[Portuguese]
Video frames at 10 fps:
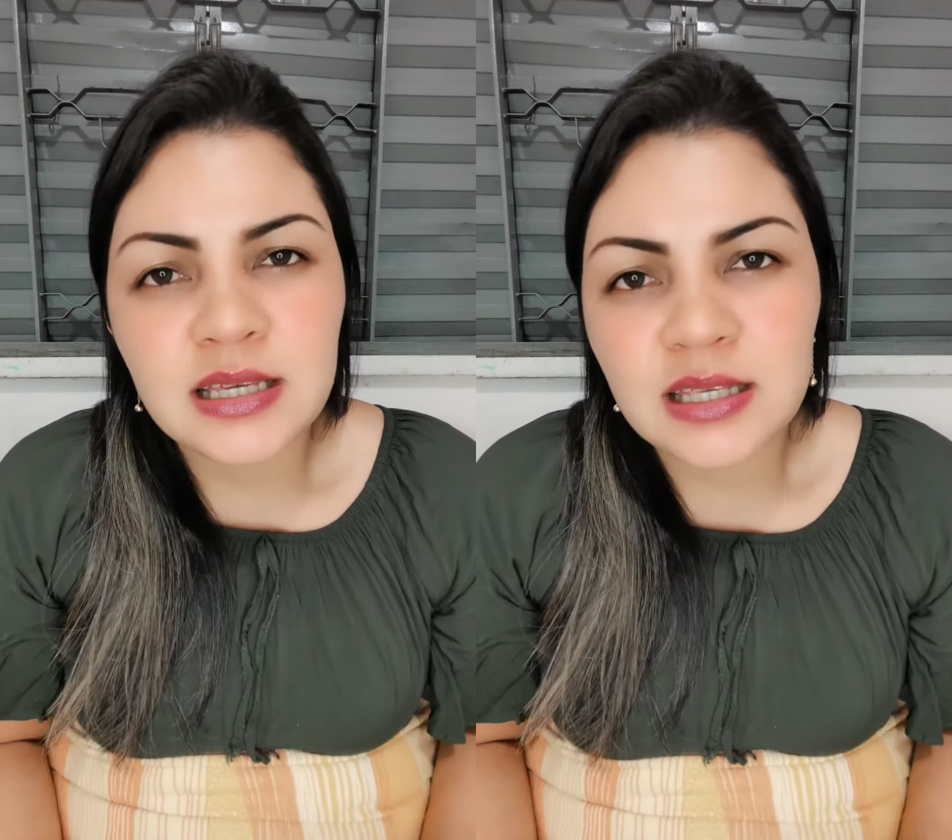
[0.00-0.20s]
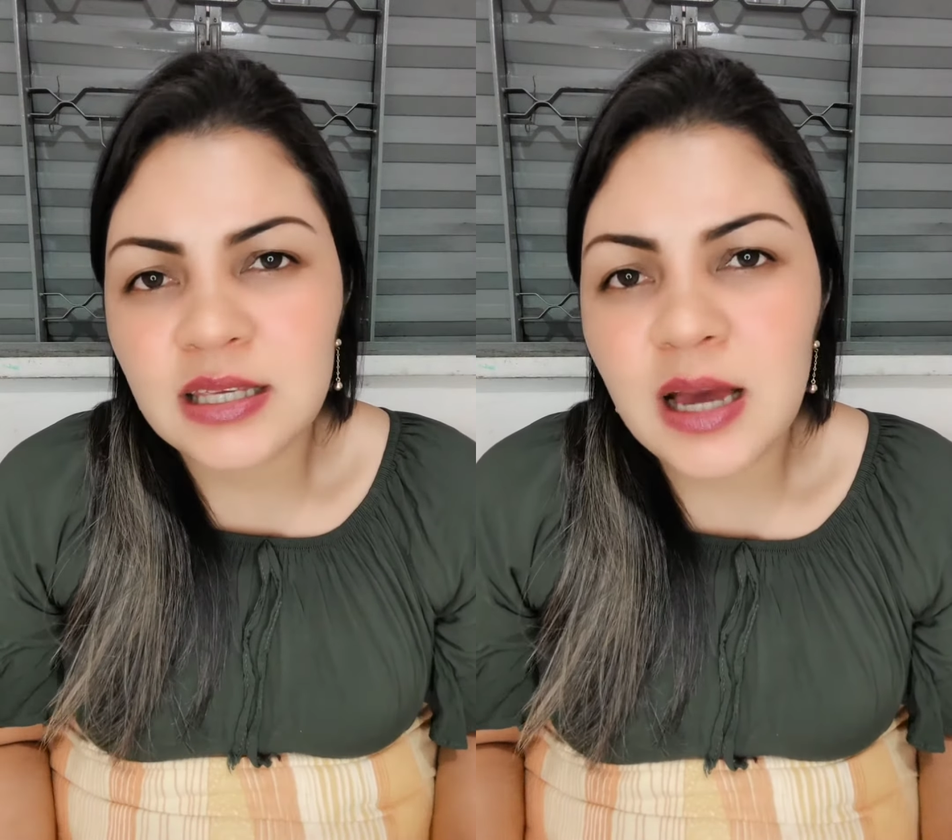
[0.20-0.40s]

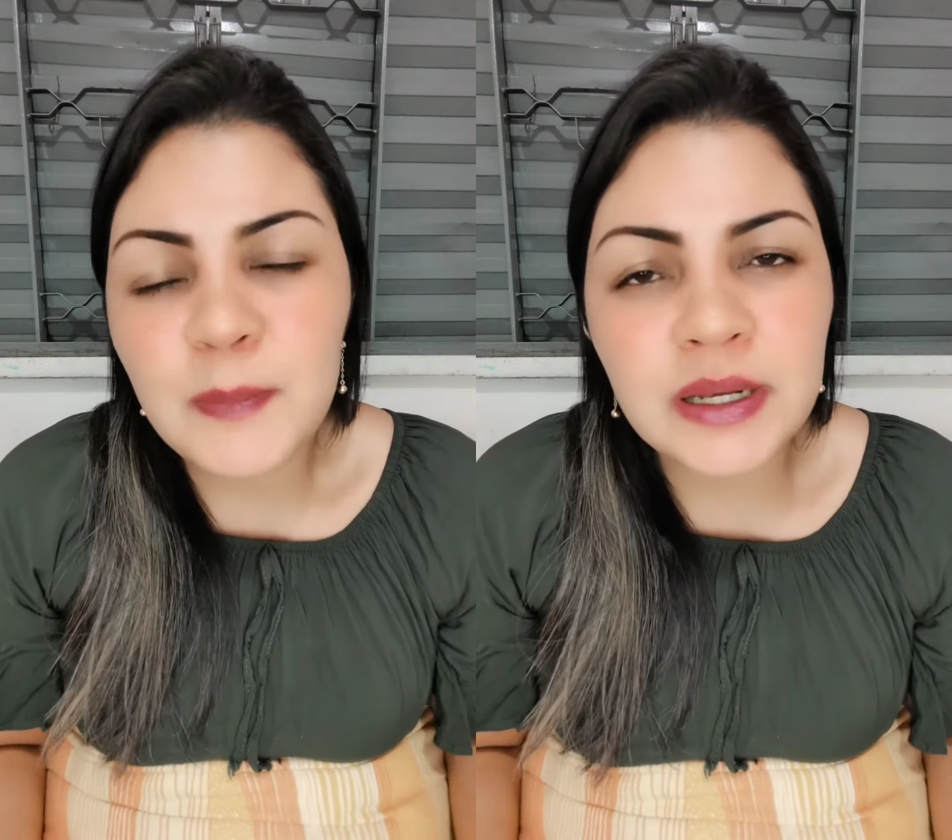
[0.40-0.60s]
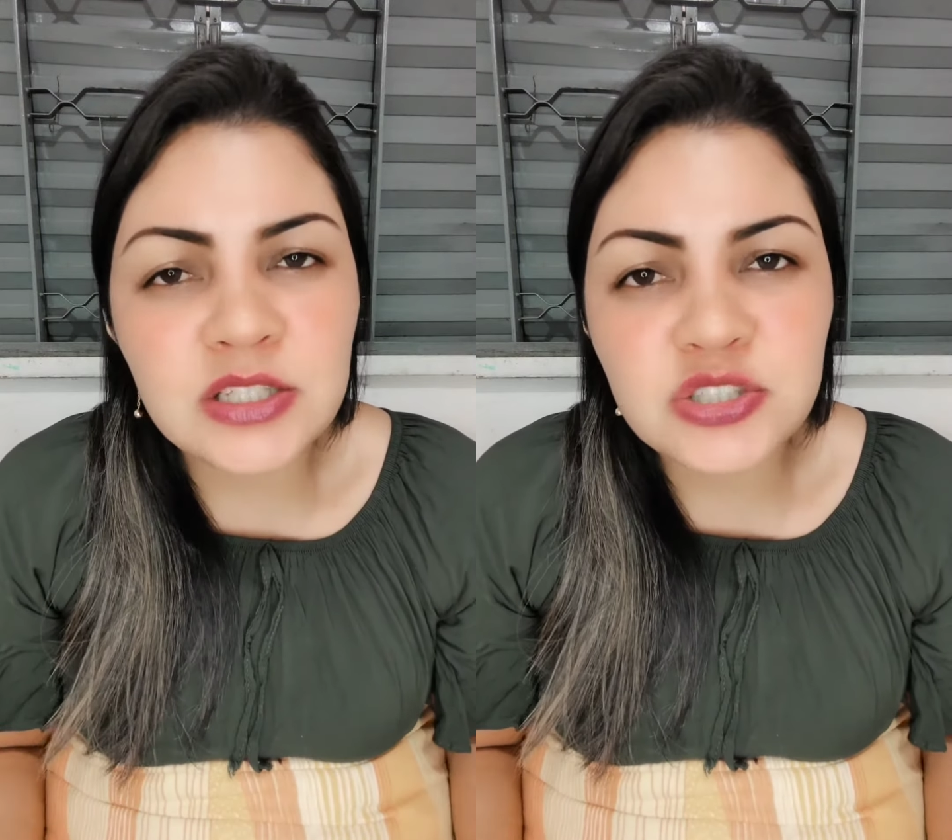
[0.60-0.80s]
que
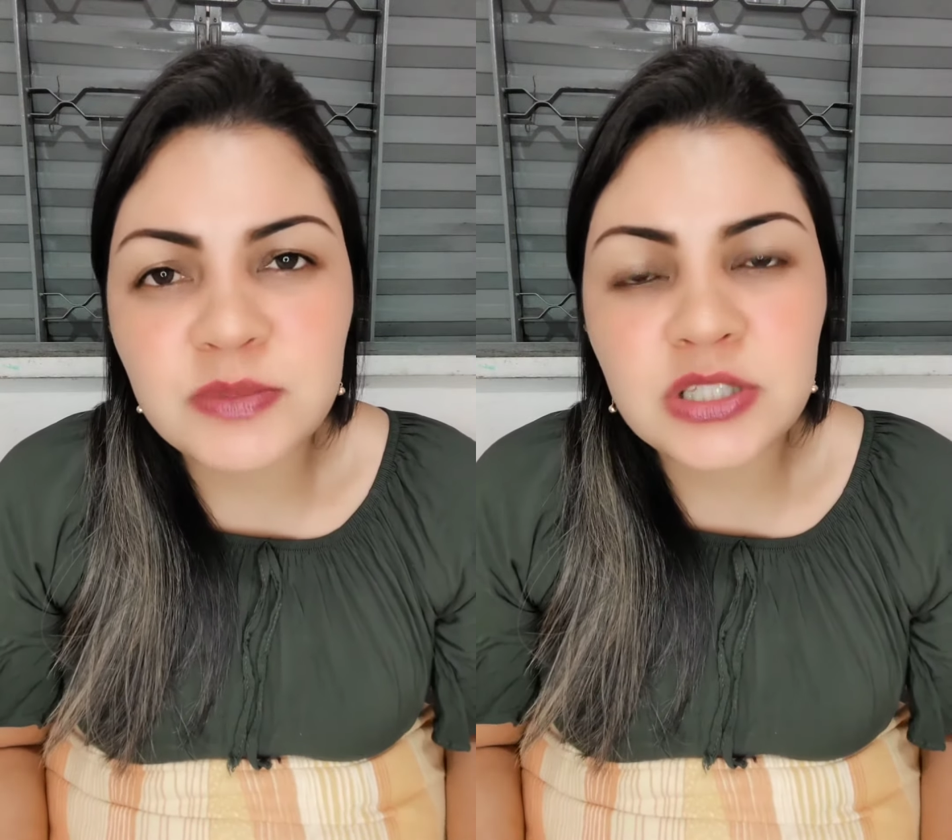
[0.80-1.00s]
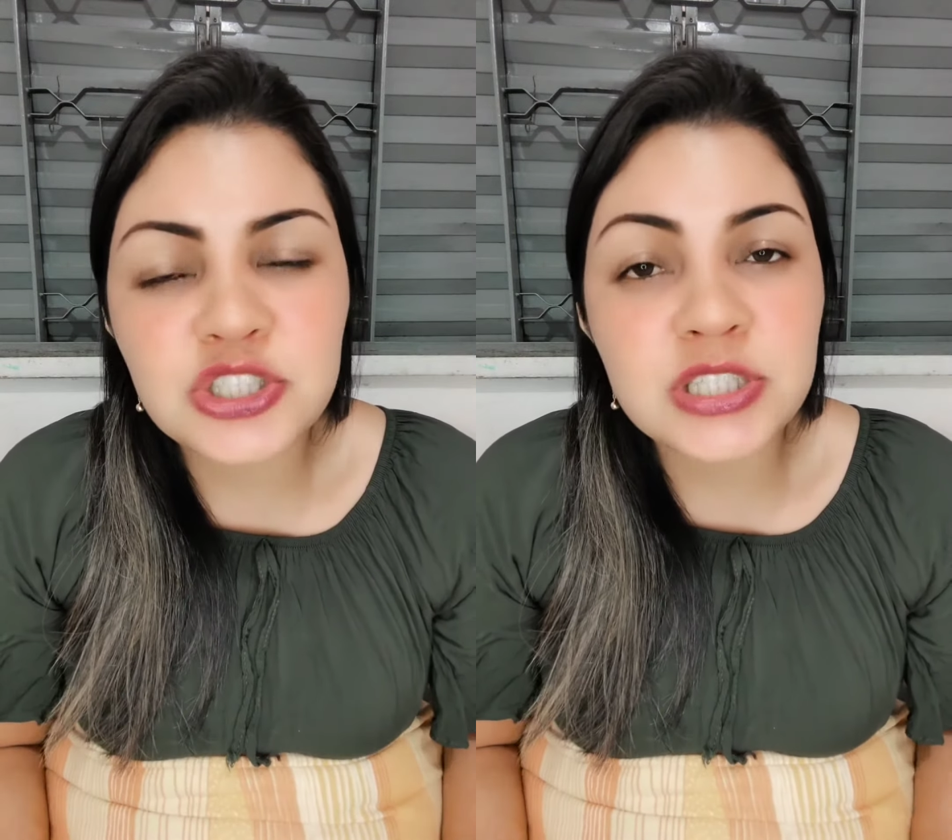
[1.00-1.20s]

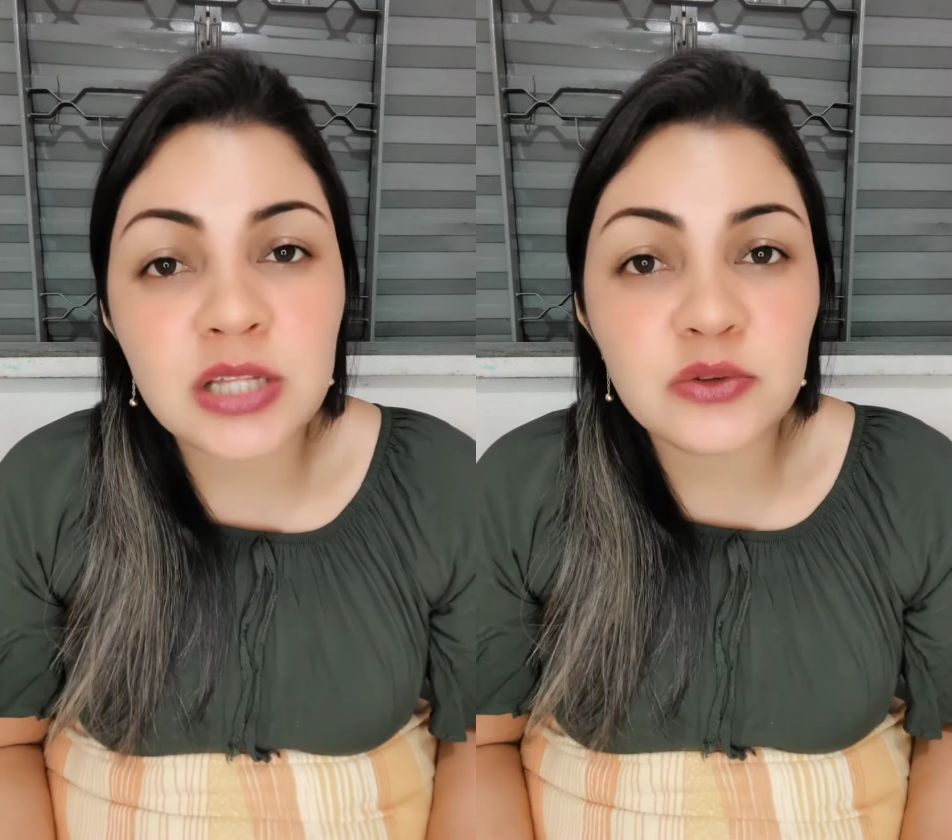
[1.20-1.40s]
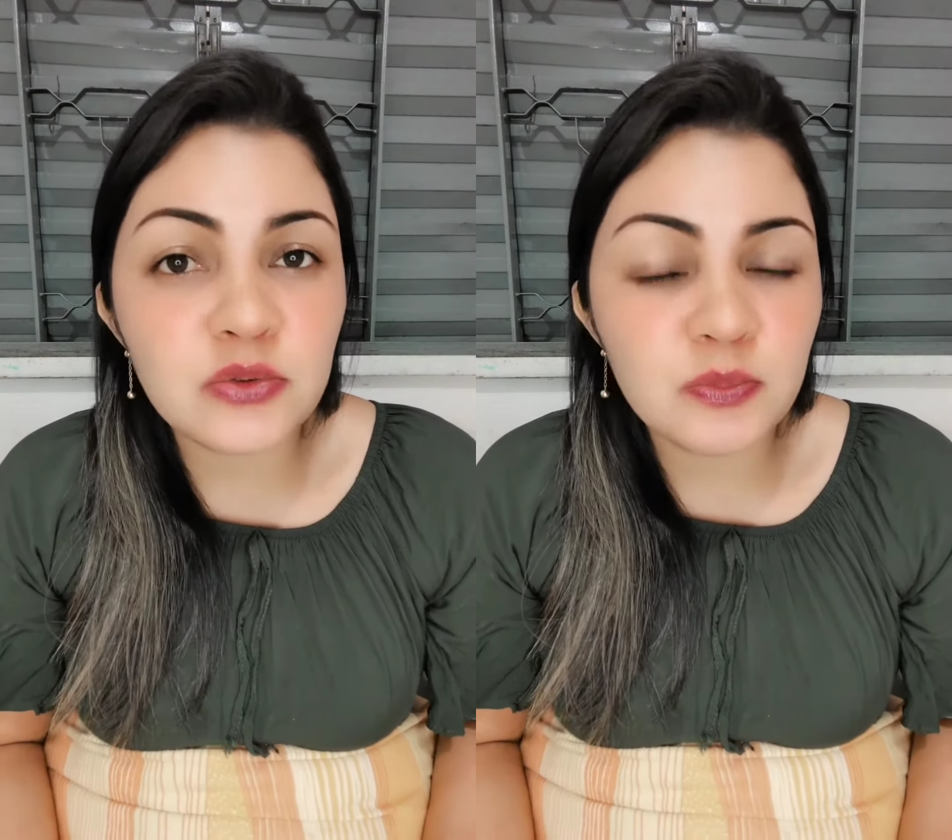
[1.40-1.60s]
aparentemente
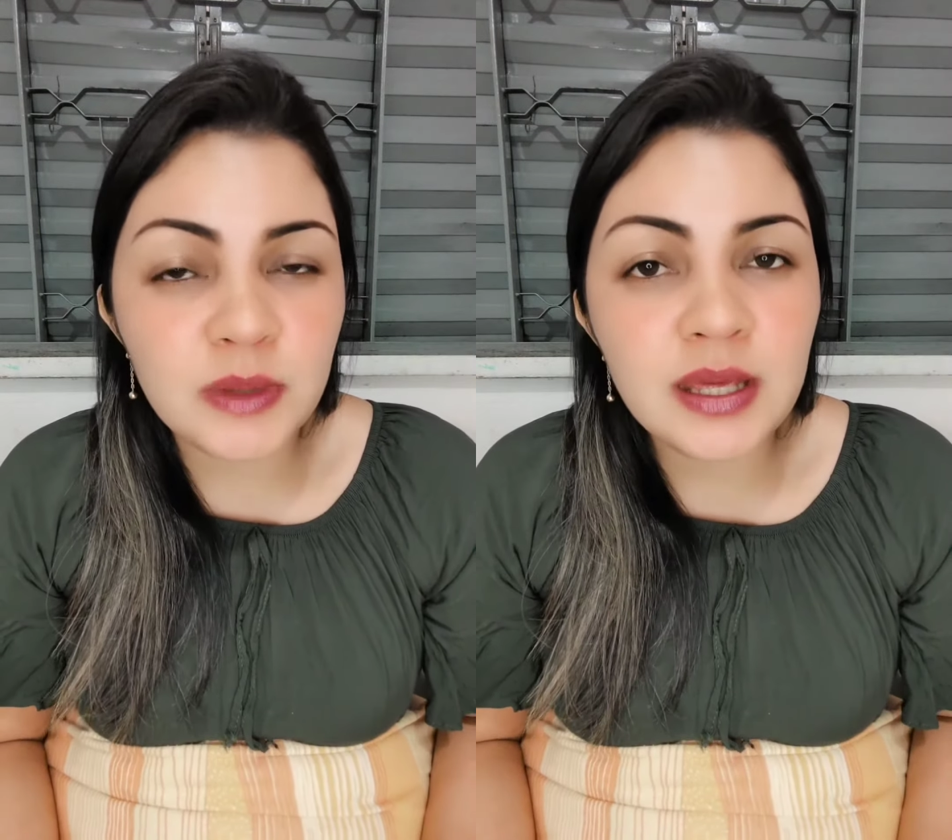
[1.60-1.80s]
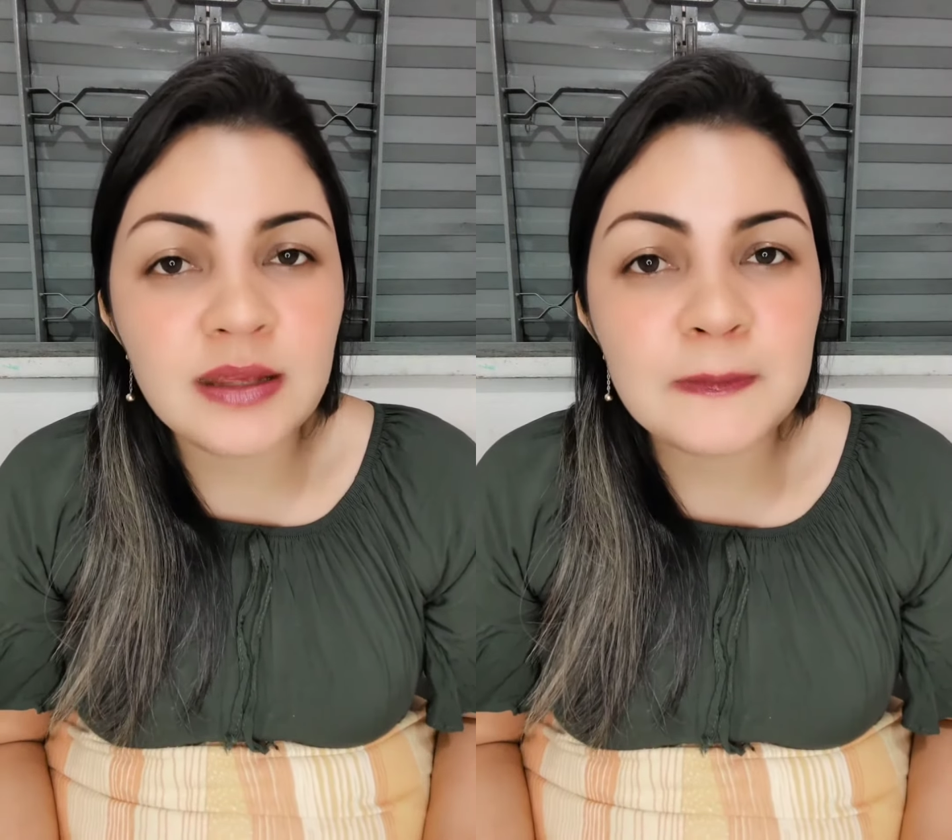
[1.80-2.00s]
está tudo
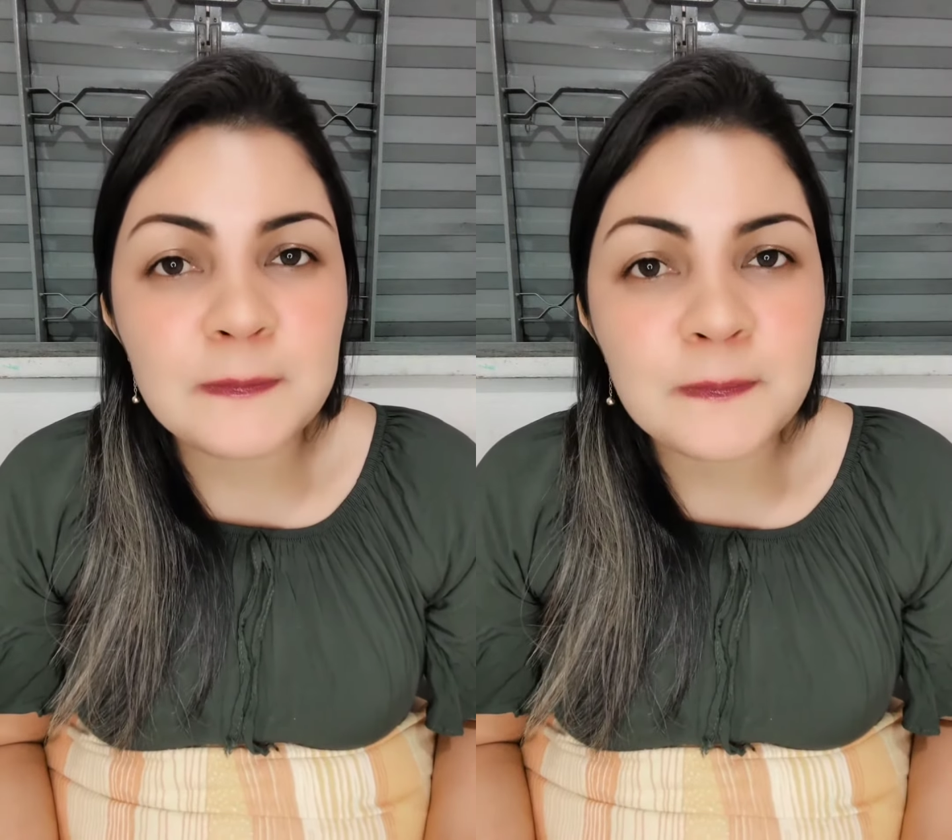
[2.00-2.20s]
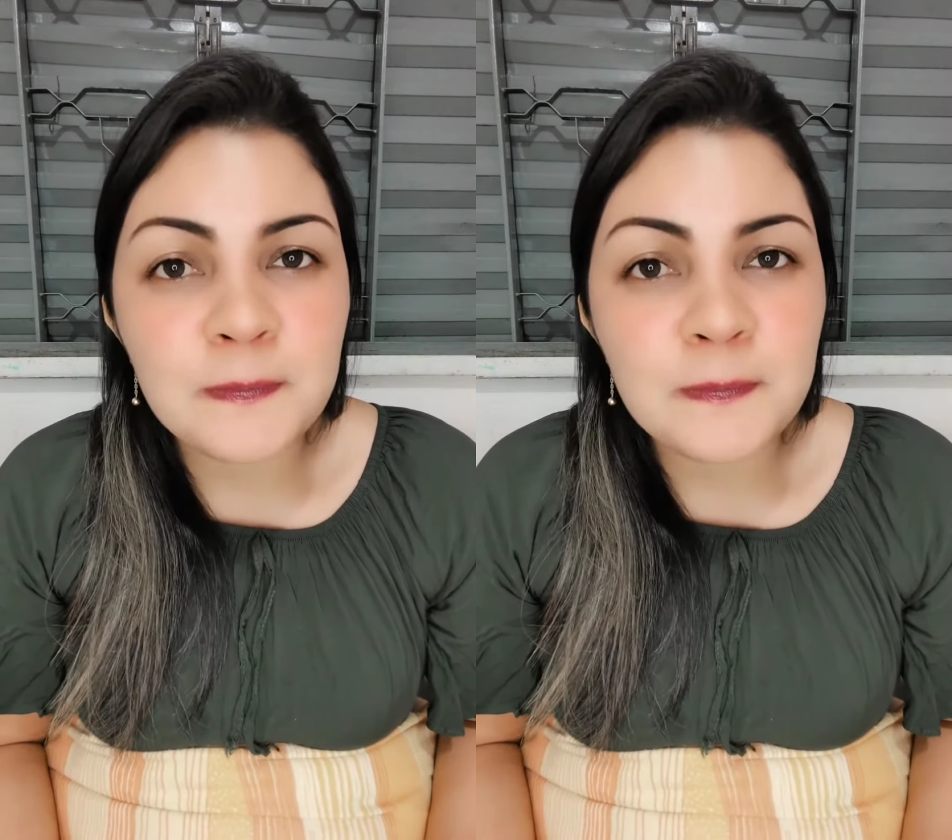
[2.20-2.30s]
bem